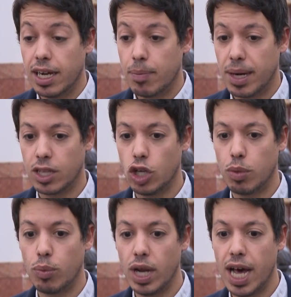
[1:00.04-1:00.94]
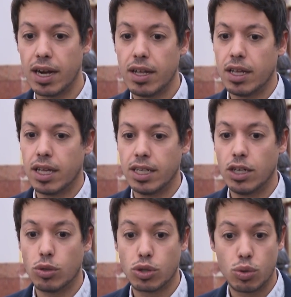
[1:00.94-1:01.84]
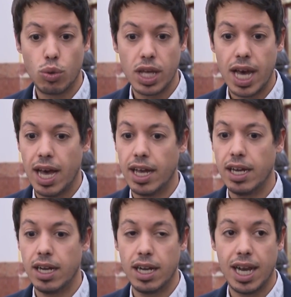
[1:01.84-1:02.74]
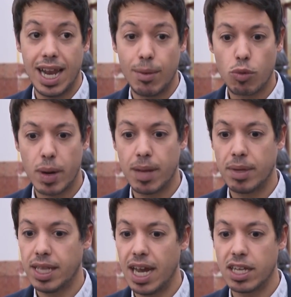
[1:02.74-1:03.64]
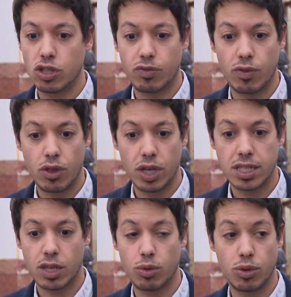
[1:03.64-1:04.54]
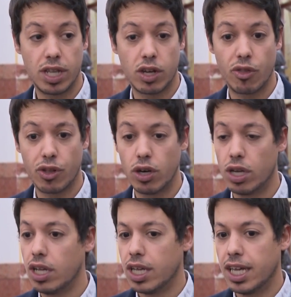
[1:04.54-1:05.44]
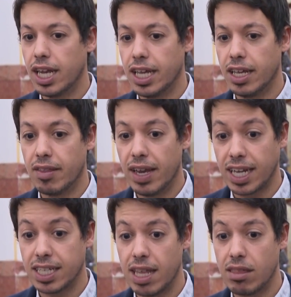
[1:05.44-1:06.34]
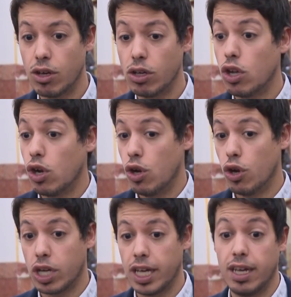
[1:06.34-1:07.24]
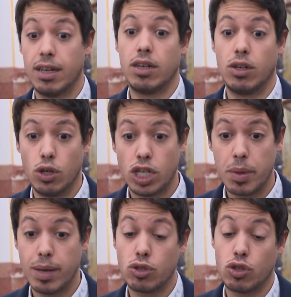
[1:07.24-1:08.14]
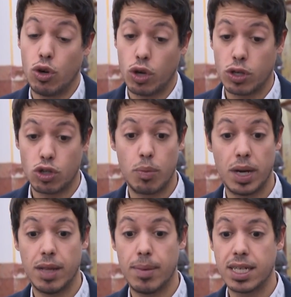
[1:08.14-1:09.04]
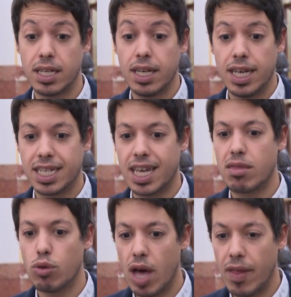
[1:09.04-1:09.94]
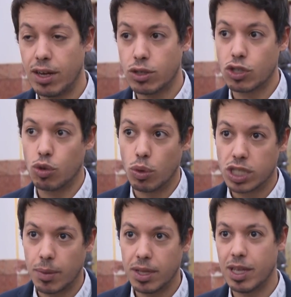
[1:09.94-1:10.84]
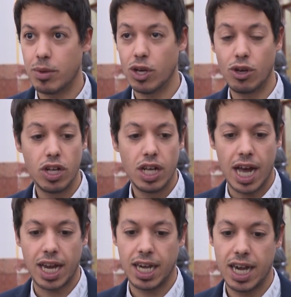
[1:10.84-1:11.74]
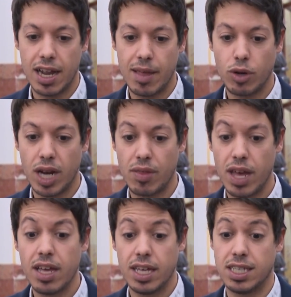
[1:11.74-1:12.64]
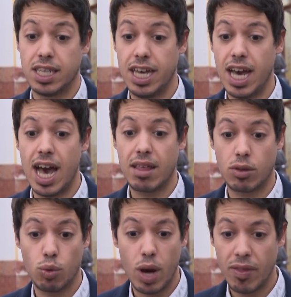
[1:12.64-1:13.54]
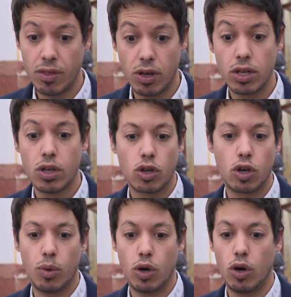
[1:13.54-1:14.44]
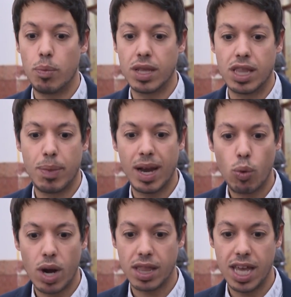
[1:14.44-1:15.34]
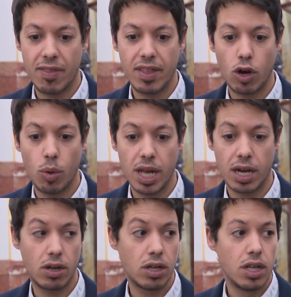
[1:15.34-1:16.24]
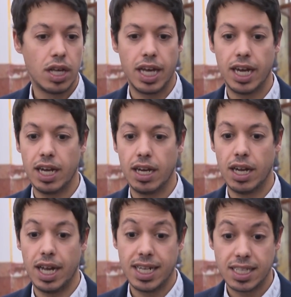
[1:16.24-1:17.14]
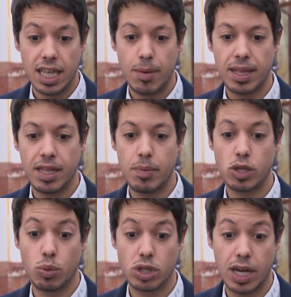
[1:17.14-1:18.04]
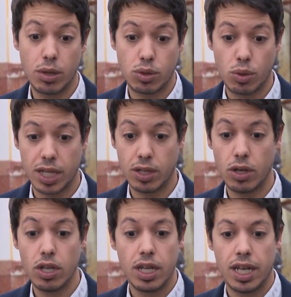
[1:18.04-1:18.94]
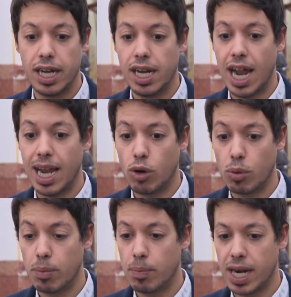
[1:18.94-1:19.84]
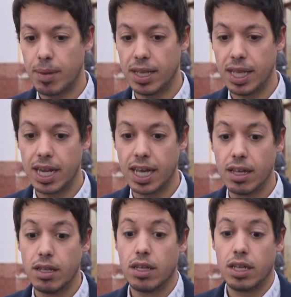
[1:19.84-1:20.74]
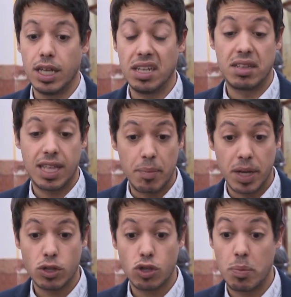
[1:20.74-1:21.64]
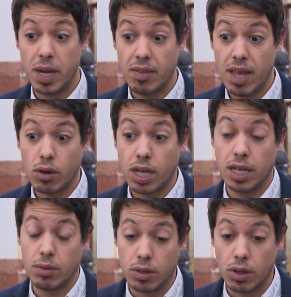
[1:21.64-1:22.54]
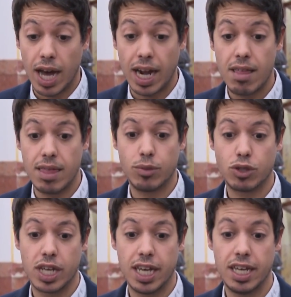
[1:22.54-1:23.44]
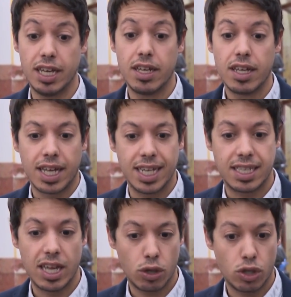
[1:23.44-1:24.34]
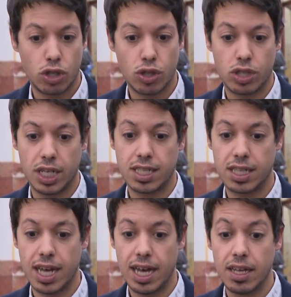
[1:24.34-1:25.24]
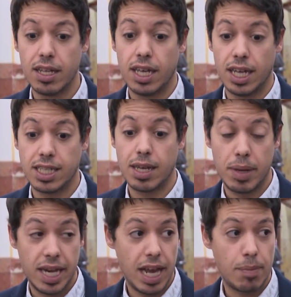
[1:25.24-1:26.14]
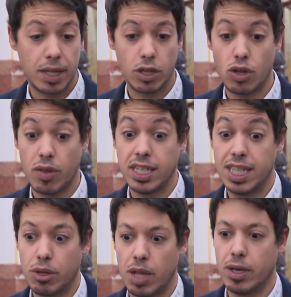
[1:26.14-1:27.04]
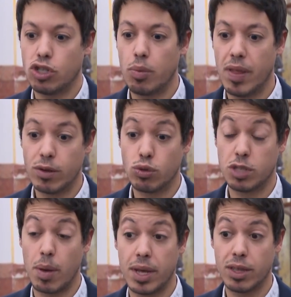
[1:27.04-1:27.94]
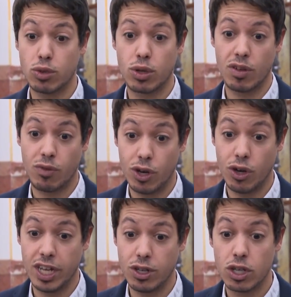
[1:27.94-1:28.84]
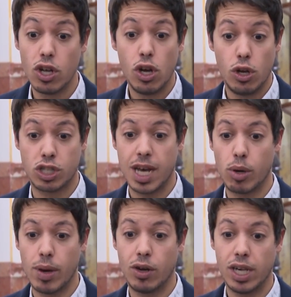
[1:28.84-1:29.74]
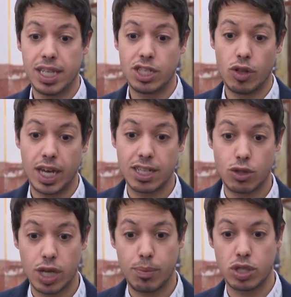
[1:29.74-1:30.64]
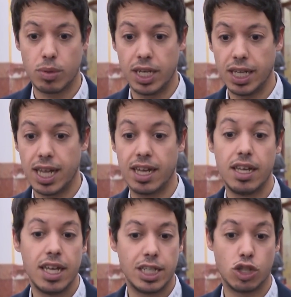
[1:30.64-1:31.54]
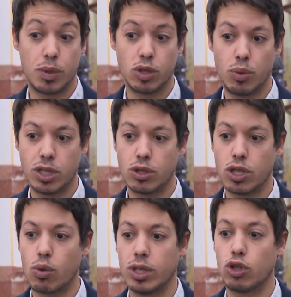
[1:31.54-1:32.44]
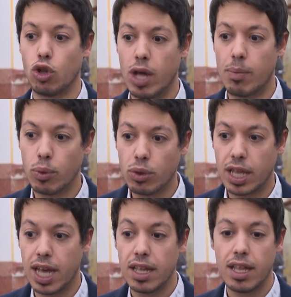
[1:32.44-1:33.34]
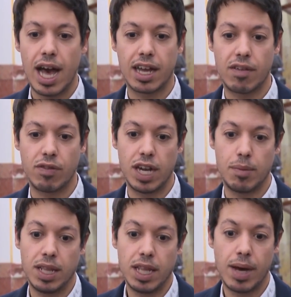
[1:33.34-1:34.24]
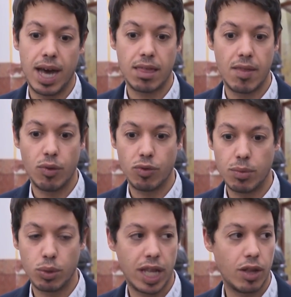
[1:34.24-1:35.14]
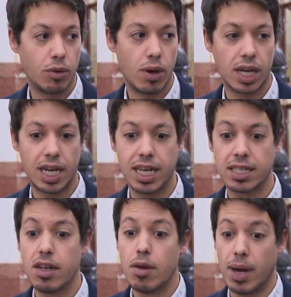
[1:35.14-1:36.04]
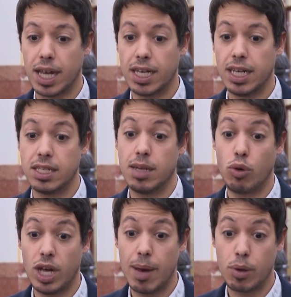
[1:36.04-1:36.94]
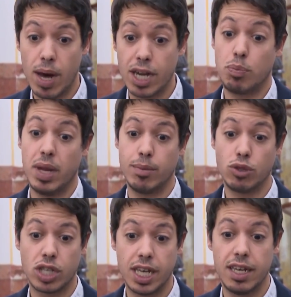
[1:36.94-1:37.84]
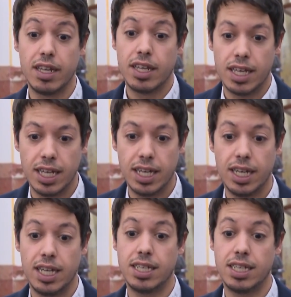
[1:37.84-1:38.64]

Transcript: el Partido Popular eh, obstruya la labor parlamentaria en sus funciones de, control y de, legislación. Lo que no sabíamos o lo que nos sorprende más es que Ciudadanos, que supuestamente vino a regenerar la democracia, esté actuando como principal guardián del Gobierno en, en este debate presupuestario, obstruyendo el labor parlamentaria. Y también nos sorprende, aunque agradecemos que, estén con nosotros en esta, en esta pelea el Partido Socialista, pero también nos sorprenden sus espavientos cuando fueron ellos los que aprobaron el techo de gastos que posibilitan estos presupuestos y cuando todo apunta a que finalmente van a ceder un diputado de Nueva Canarias para que se puedan aprobar. Esperemos que eh,